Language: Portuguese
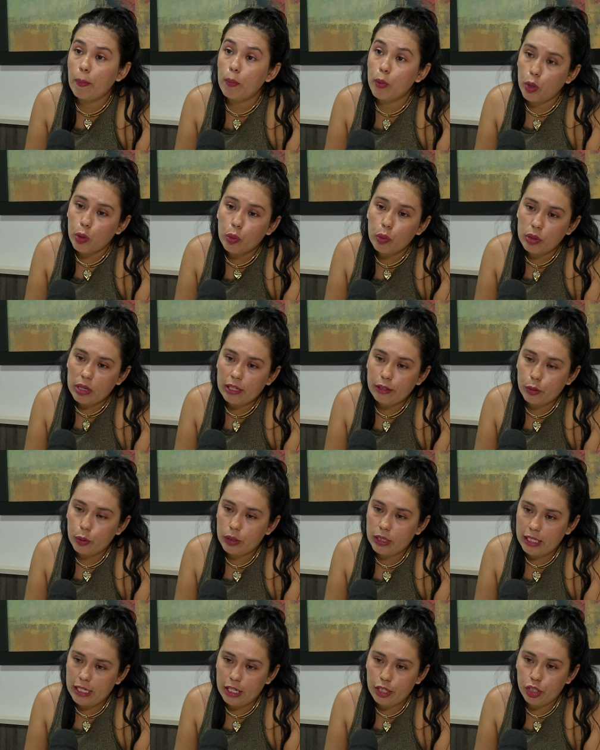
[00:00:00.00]

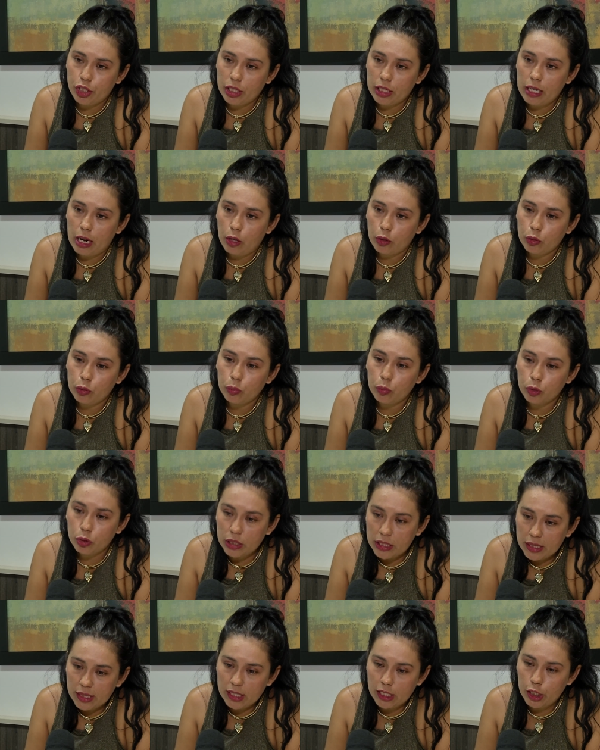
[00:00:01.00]
Procuradoria Geral do
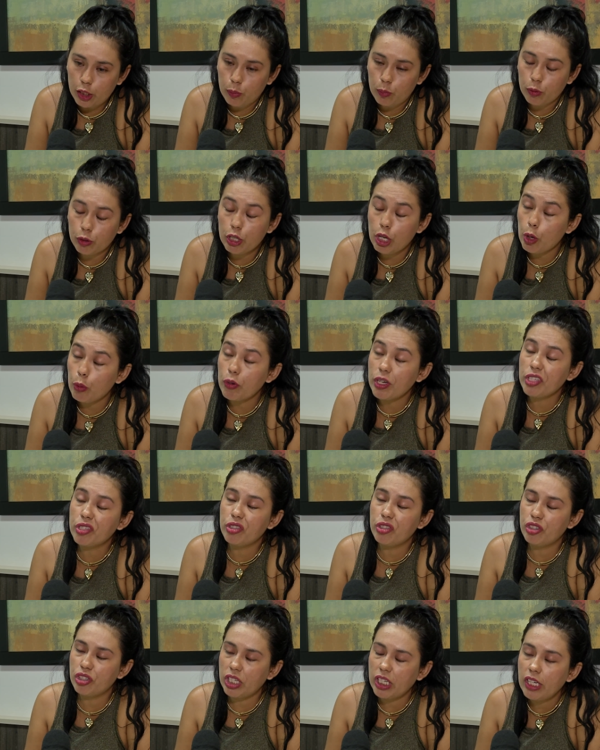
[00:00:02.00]
município, que eu
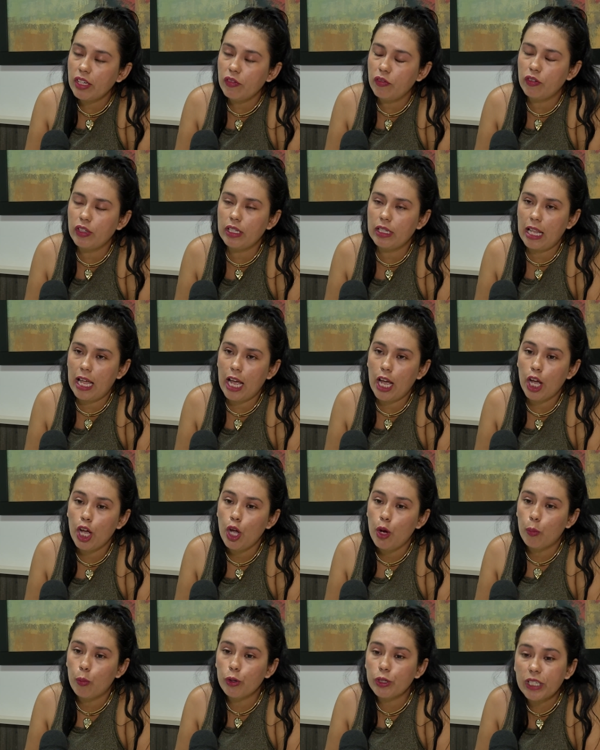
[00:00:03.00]
estive lá
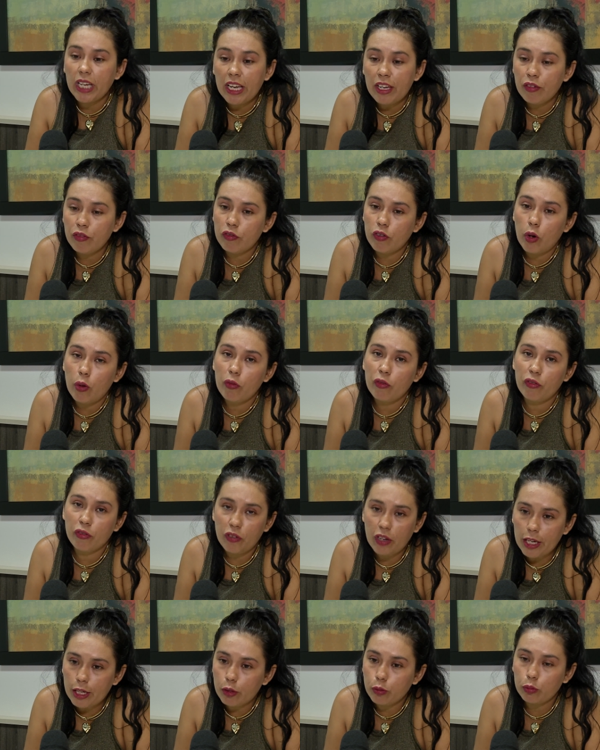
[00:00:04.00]
porque
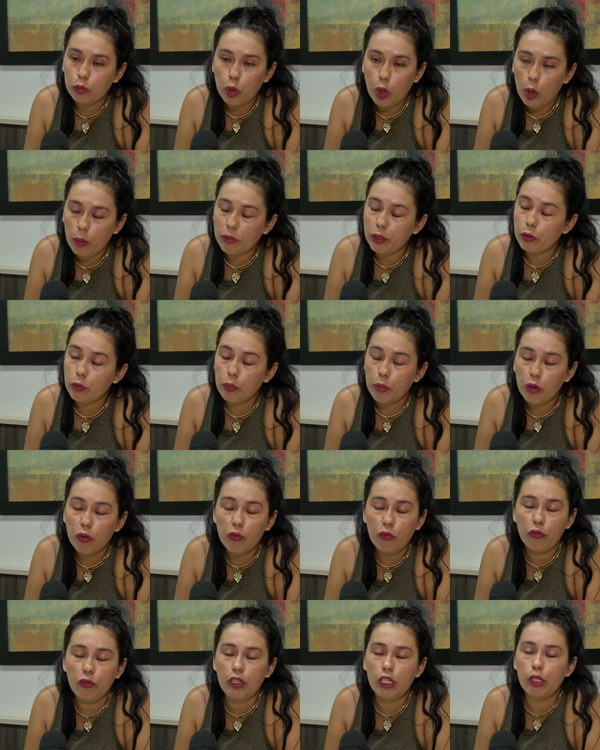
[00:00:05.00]
envolver o nome do meu
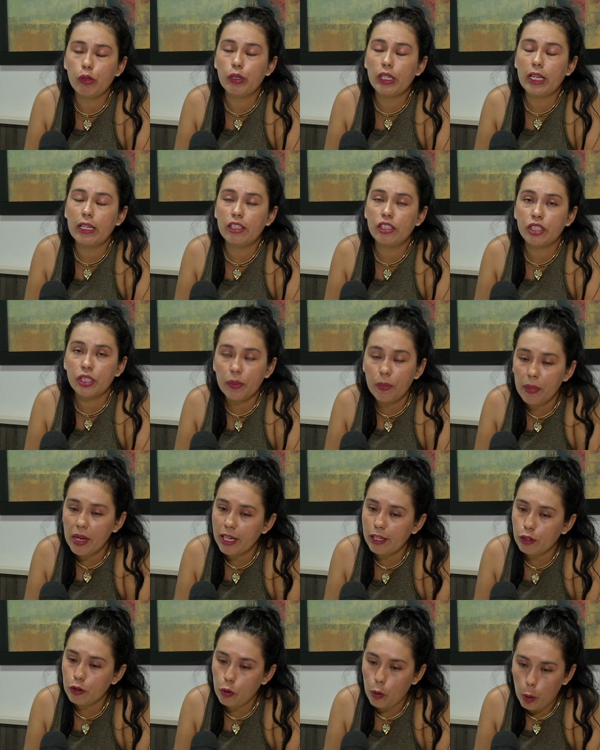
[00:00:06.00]
filho, que é de
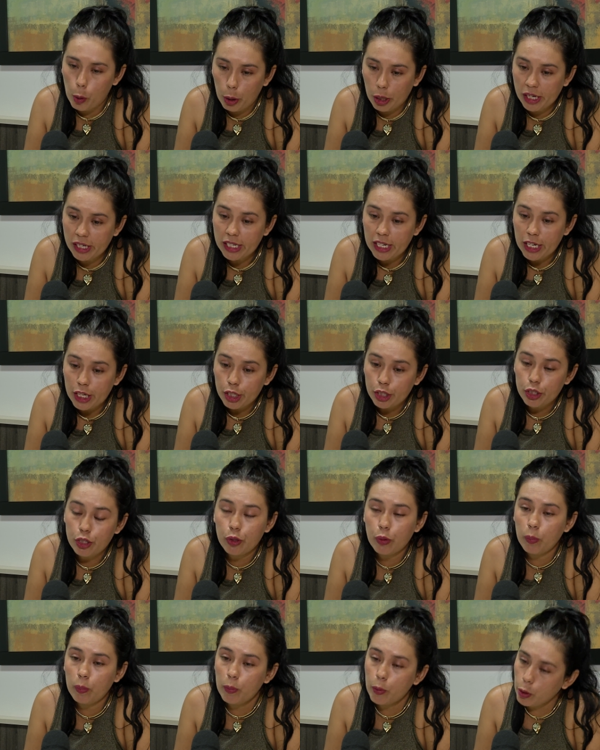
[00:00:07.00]
menor, em
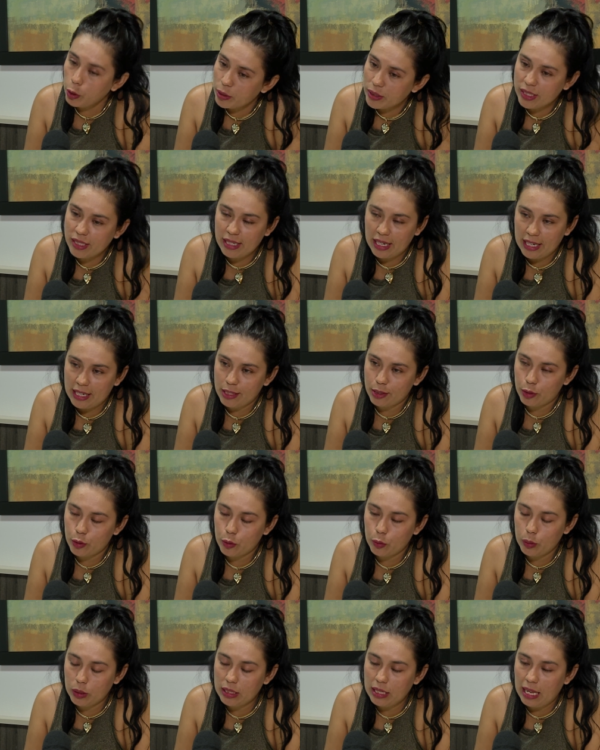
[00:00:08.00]
um
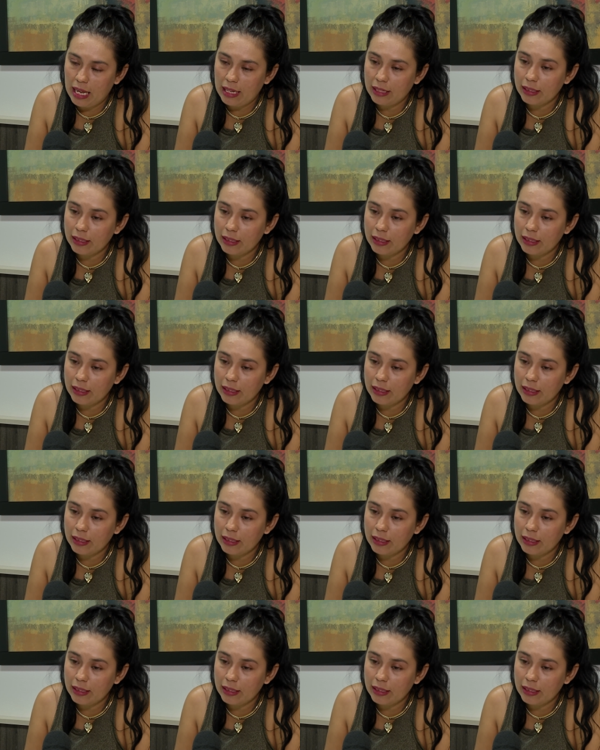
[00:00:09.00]
processo lá